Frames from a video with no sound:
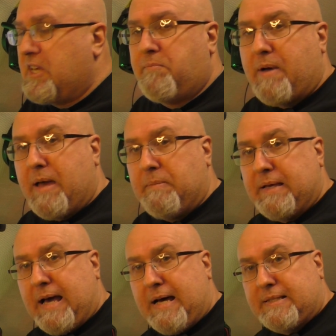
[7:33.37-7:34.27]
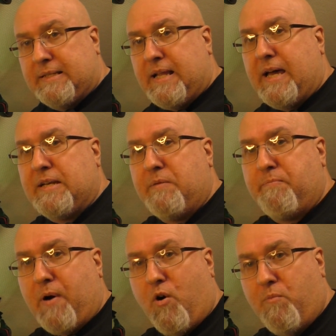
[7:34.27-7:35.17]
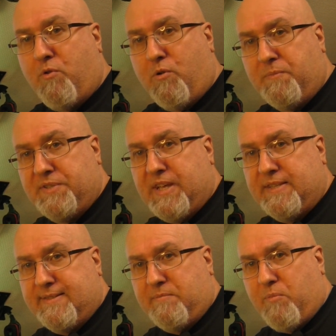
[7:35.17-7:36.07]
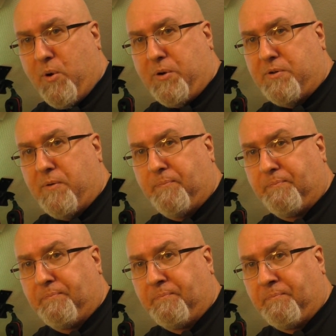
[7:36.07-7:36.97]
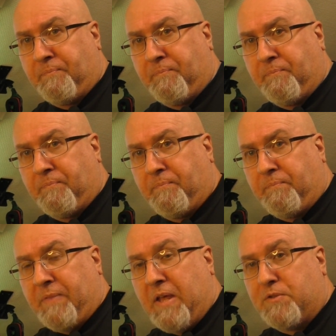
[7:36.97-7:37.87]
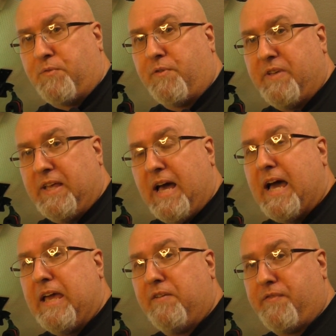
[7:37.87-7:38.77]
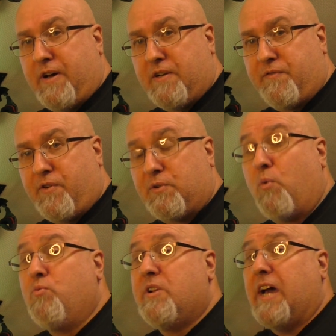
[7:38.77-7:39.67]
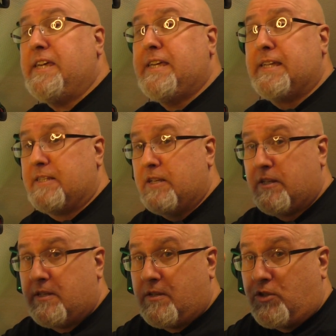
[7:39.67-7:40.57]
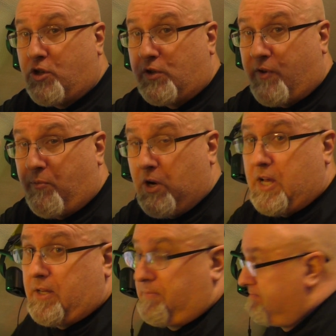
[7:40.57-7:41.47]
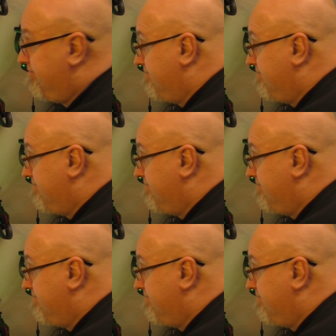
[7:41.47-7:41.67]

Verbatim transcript: ich in meinem Garten einen Baum umsensen möchte. So von wegen Eigenverantwortung. Oh nein, so ein Schlussformulare.